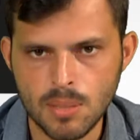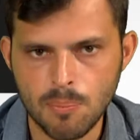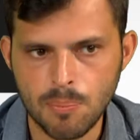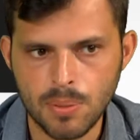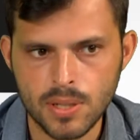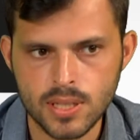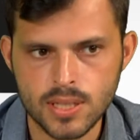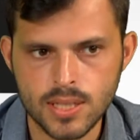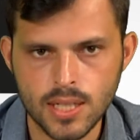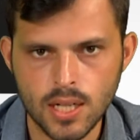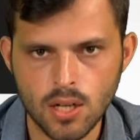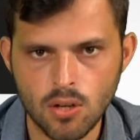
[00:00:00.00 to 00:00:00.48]
se
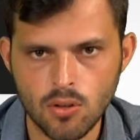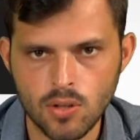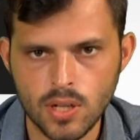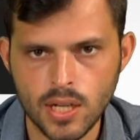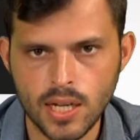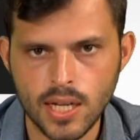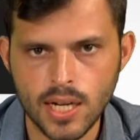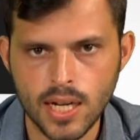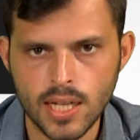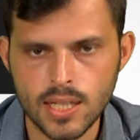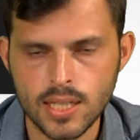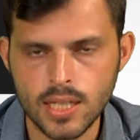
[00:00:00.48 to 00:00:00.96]
partirà con
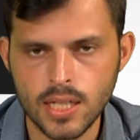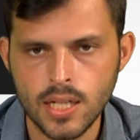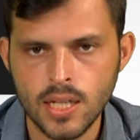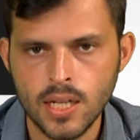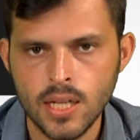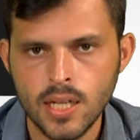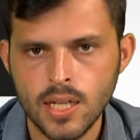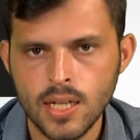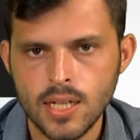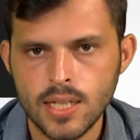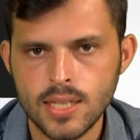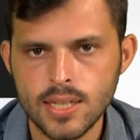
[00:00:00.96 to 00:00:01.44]
i gradi
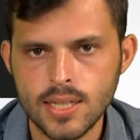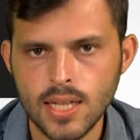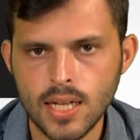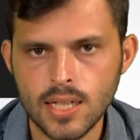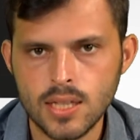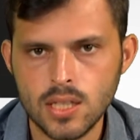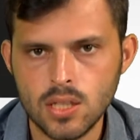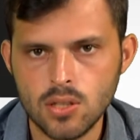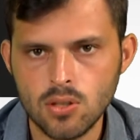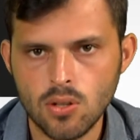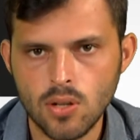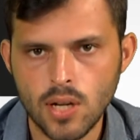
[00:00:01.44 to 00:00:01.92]

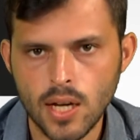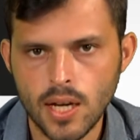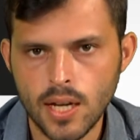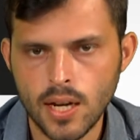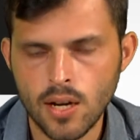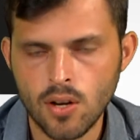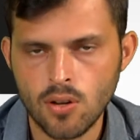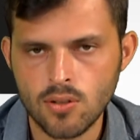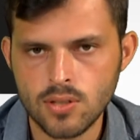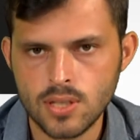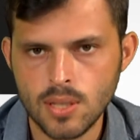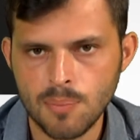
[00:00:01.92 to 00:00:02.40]
da
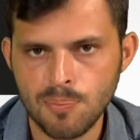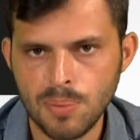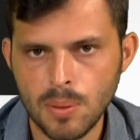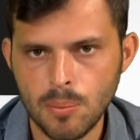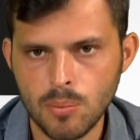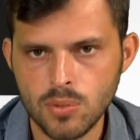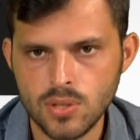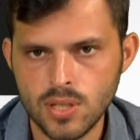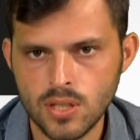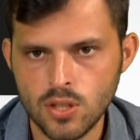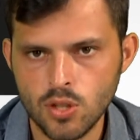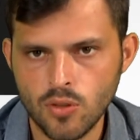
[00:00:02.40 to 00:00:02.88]
titolare, non
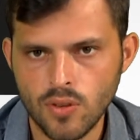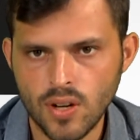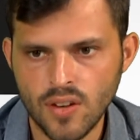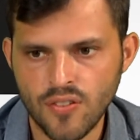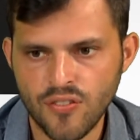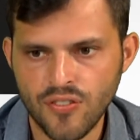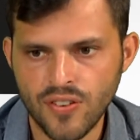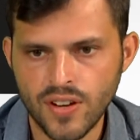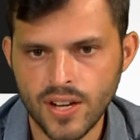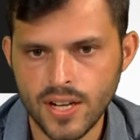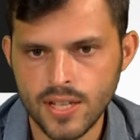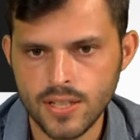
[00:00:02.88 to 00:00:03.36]
sappiamo se dovrà
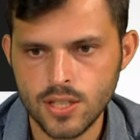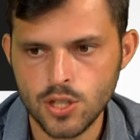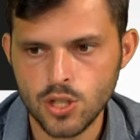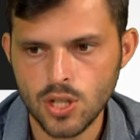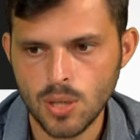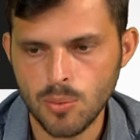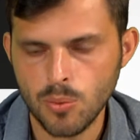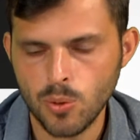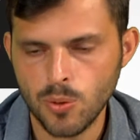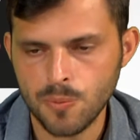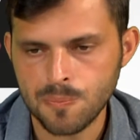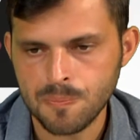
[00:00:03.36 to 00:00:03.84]
fare
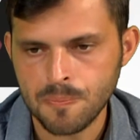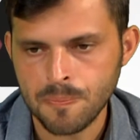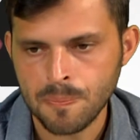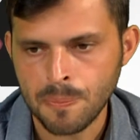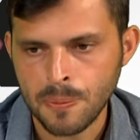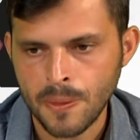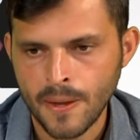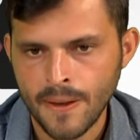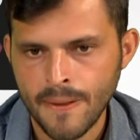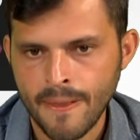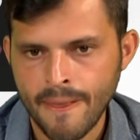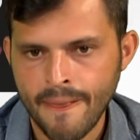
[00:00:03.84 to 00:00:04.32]
diciamo
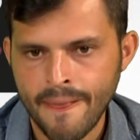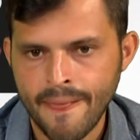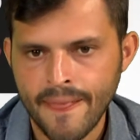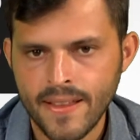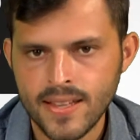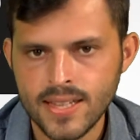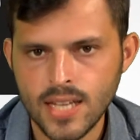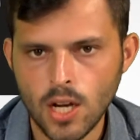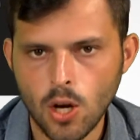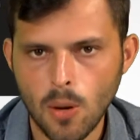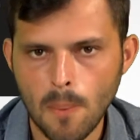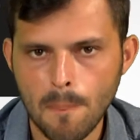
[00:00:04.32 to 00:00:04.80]

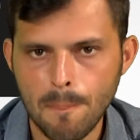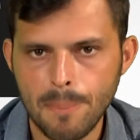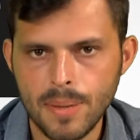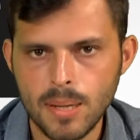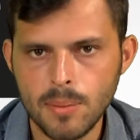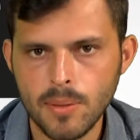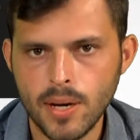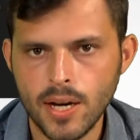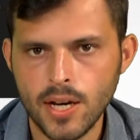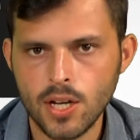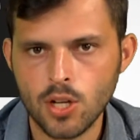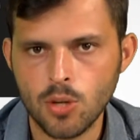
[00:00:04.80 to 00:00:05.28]
da
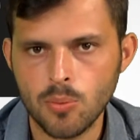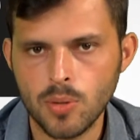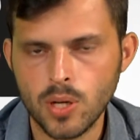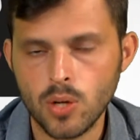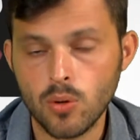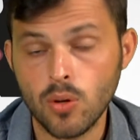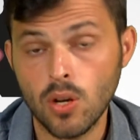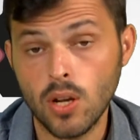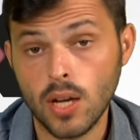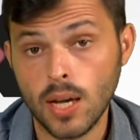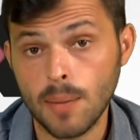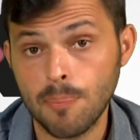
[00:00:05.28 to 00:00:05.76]
comprimario
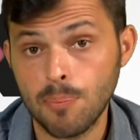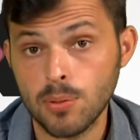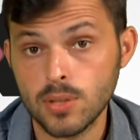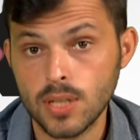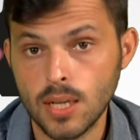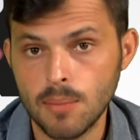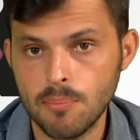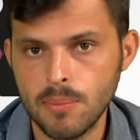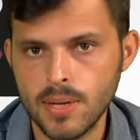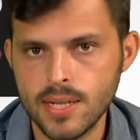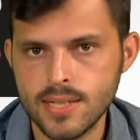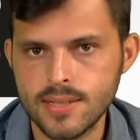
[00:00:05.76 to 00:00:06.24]
per quella che
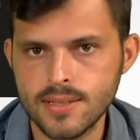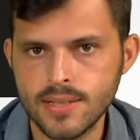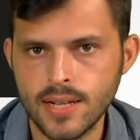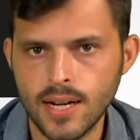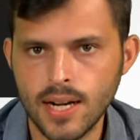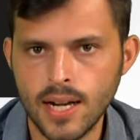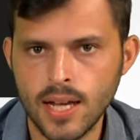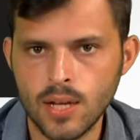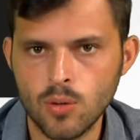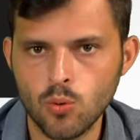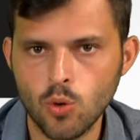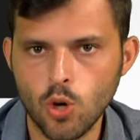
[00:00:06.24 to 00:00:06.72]
potrebbe
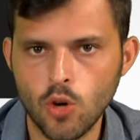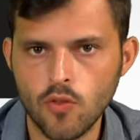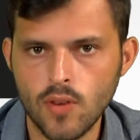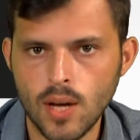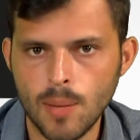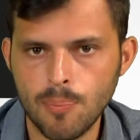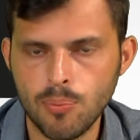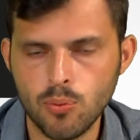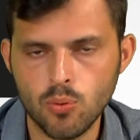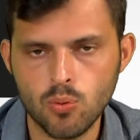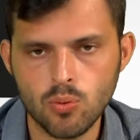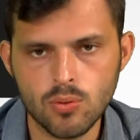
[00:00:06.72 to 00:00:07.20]
essere la
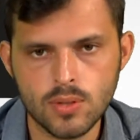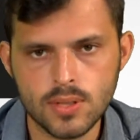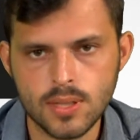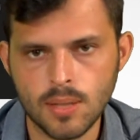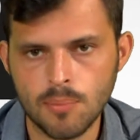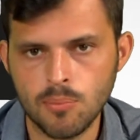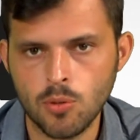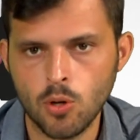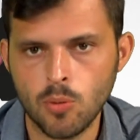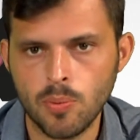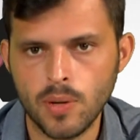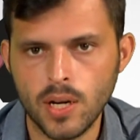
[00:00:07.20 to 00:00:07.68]
nuova
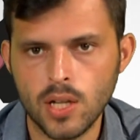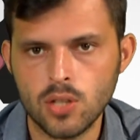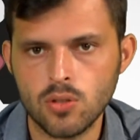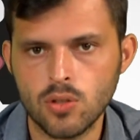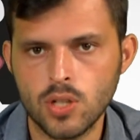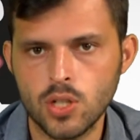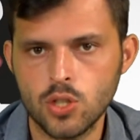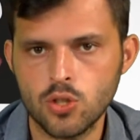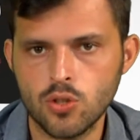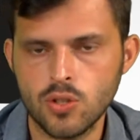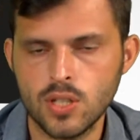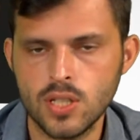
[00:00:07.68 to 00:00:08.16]
punta, abbiamo
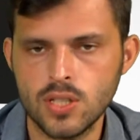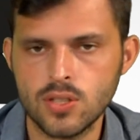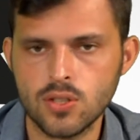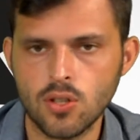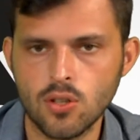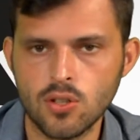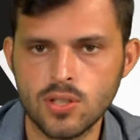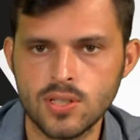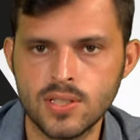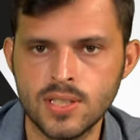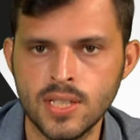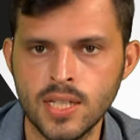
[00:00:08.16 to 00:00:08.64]
parlato nei giorni
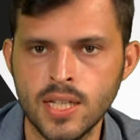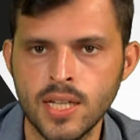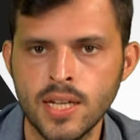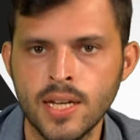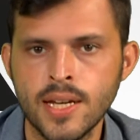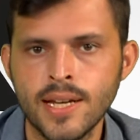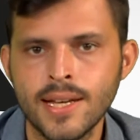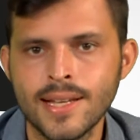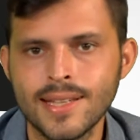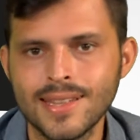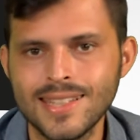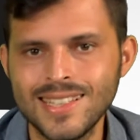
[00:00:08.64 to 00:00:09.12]

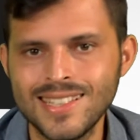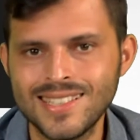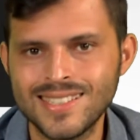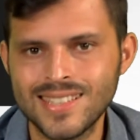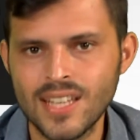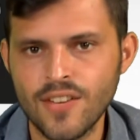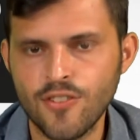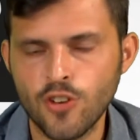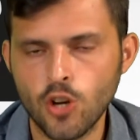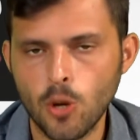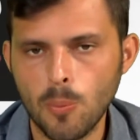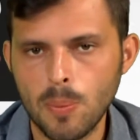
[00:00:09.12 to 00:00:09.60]
scorsi di
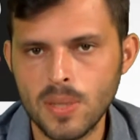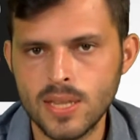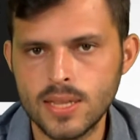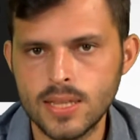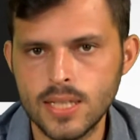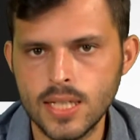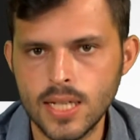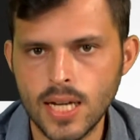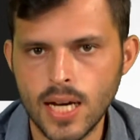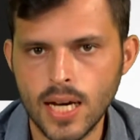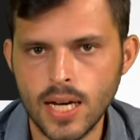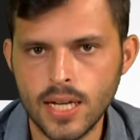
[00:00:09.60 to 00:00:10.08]
Stefano
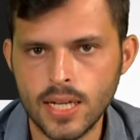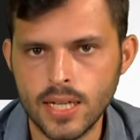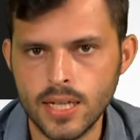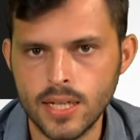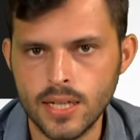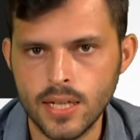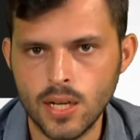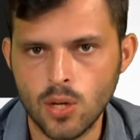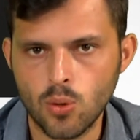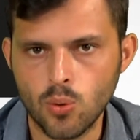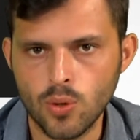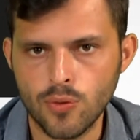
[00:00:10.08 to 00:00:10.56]

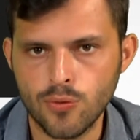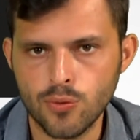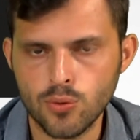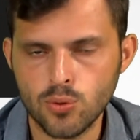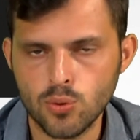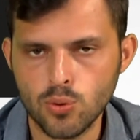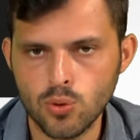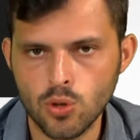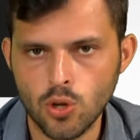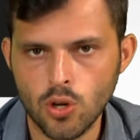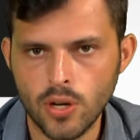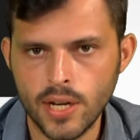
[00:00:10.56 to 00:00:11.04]
Pettinari, il cui
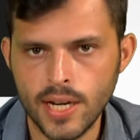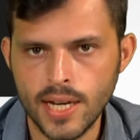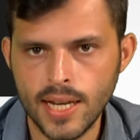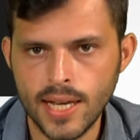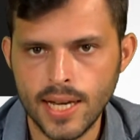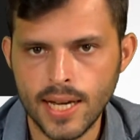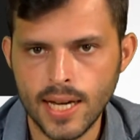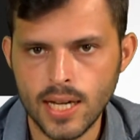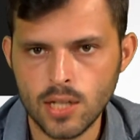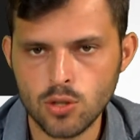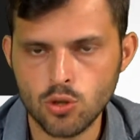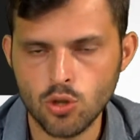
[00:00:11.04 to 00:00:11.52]
futuro è
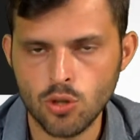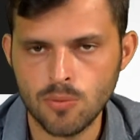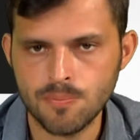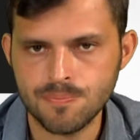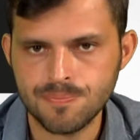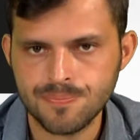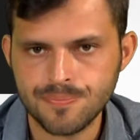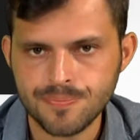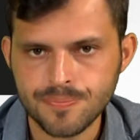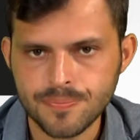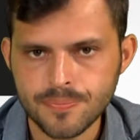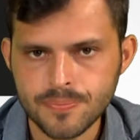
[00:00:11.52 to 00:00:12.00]

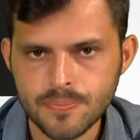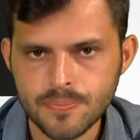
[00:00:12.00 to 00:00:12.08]
legato